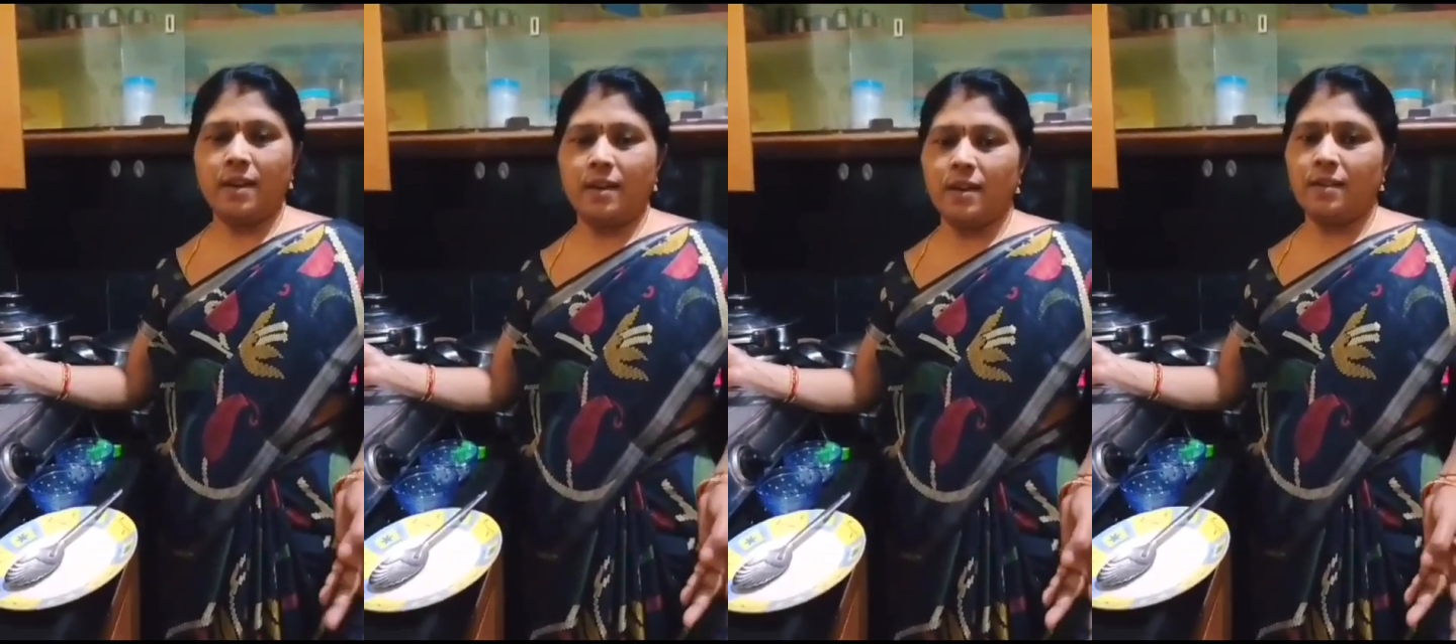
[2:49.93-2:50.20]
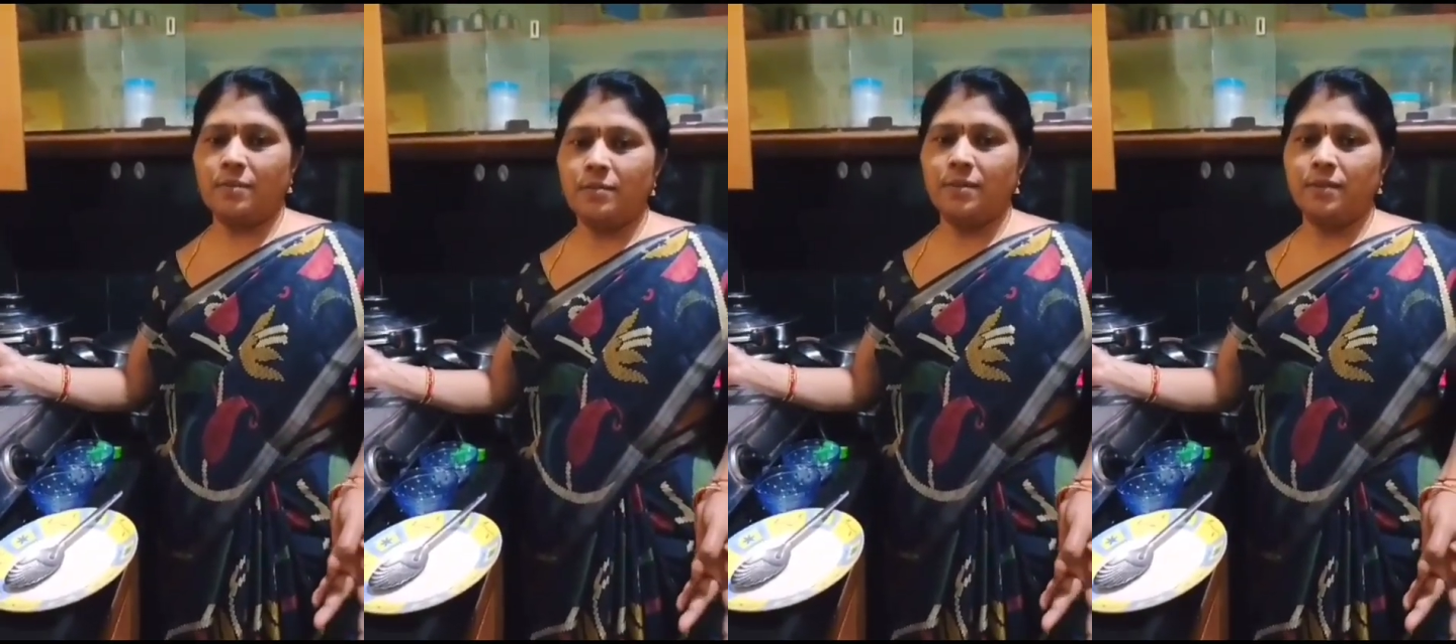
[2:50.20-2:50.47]

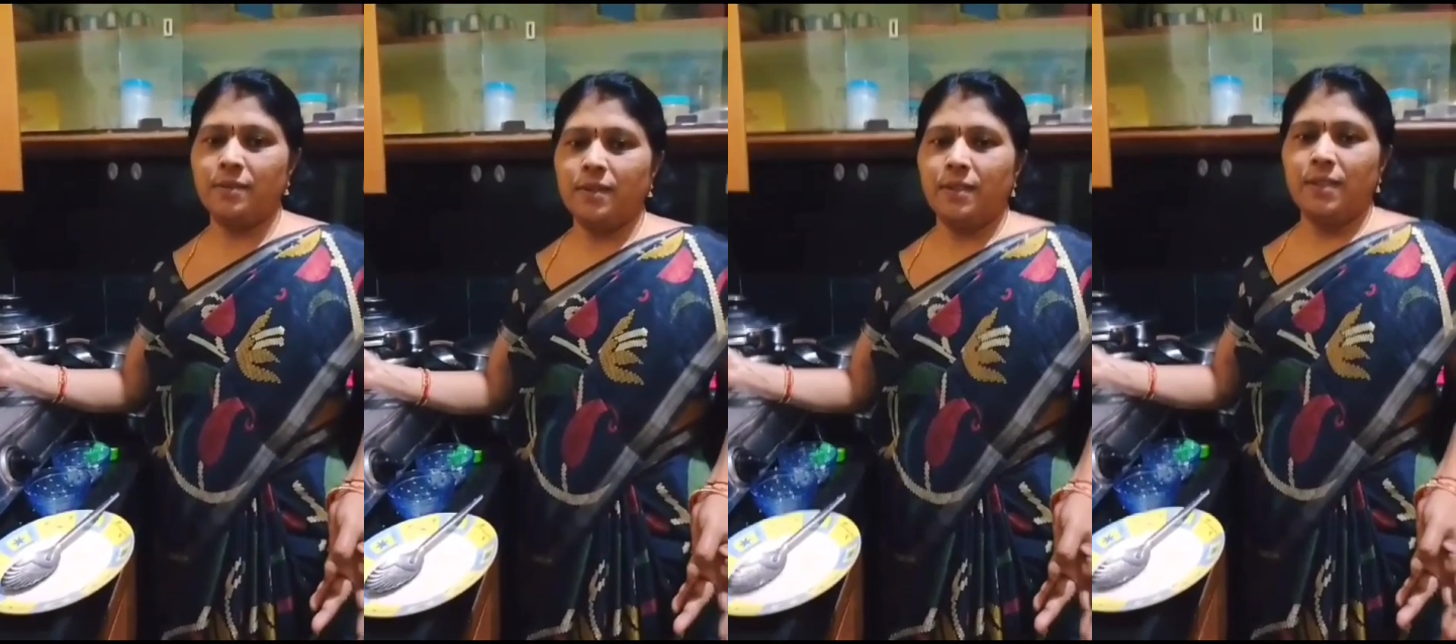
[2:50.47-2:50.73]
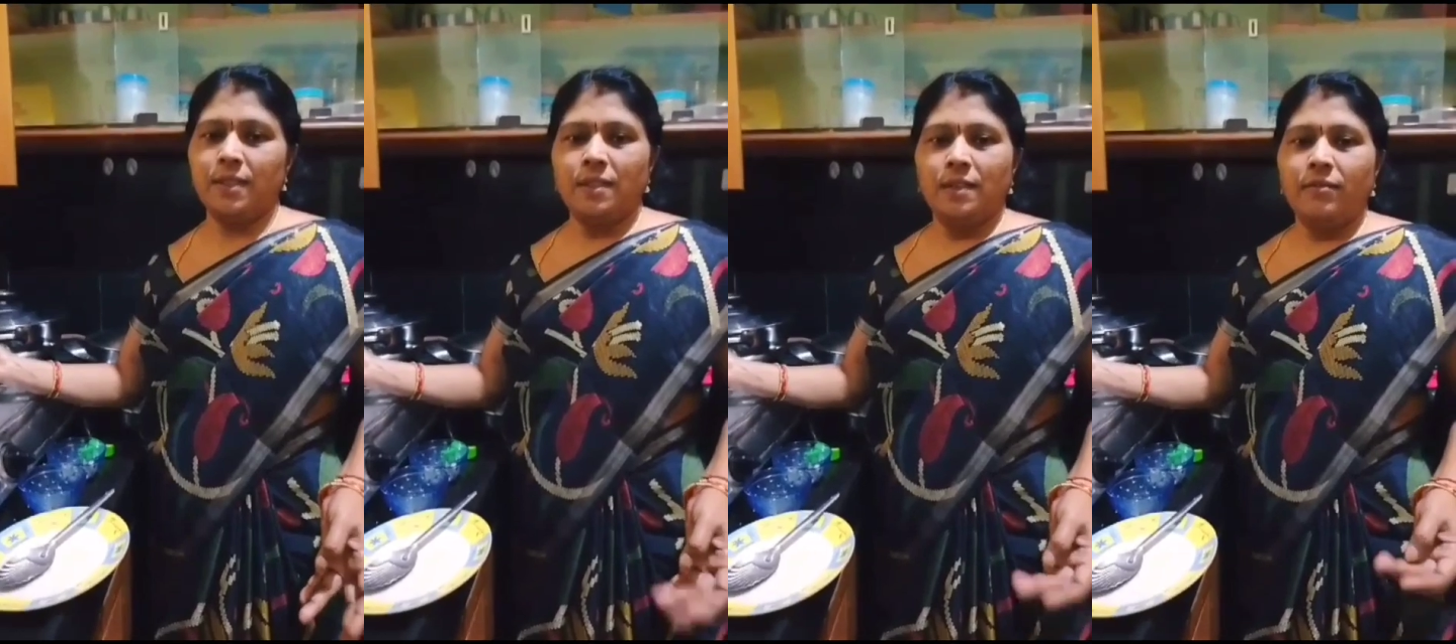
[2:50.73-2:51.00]
కారము
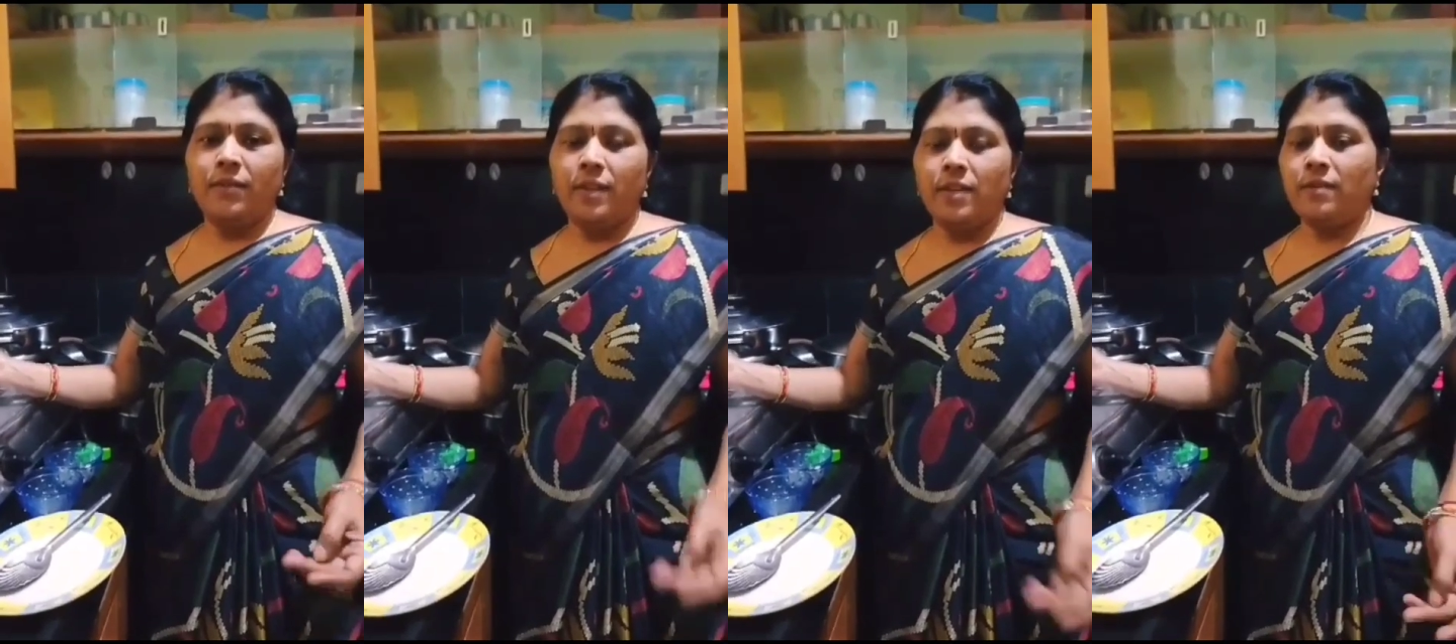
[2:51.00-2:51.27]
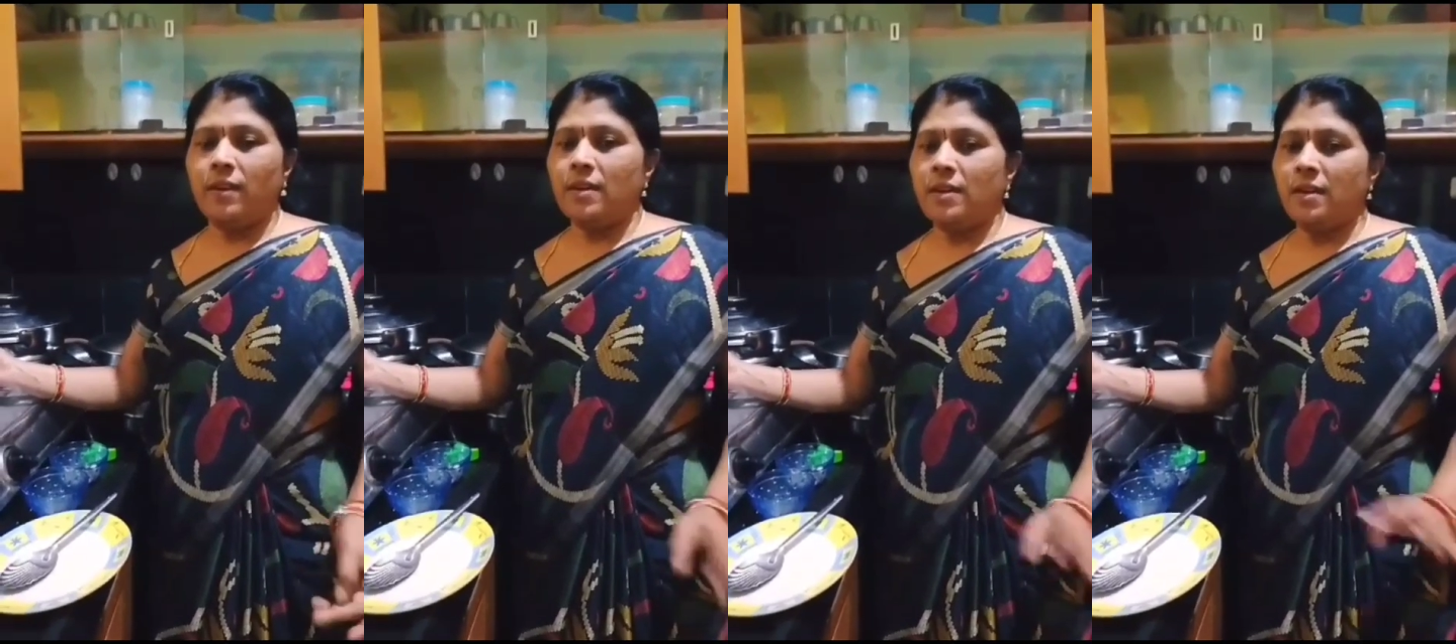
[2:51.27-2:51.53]

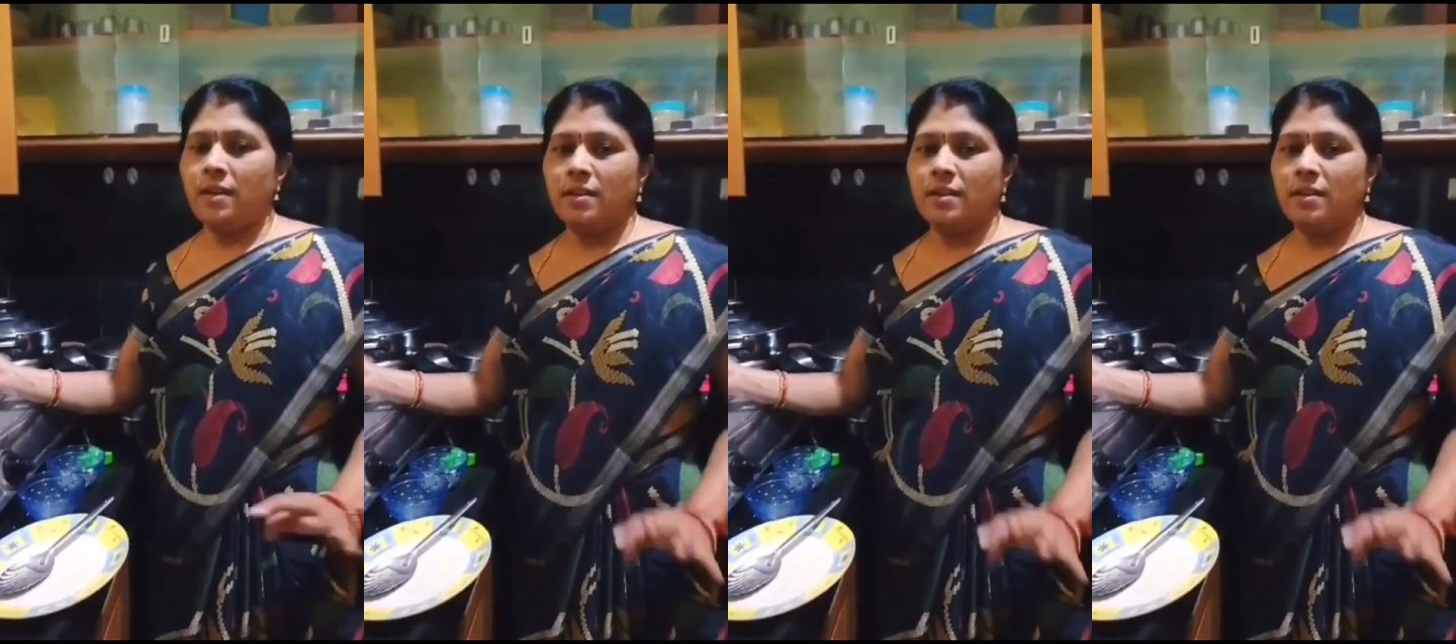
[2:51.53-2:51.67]
వీటి వల్లనే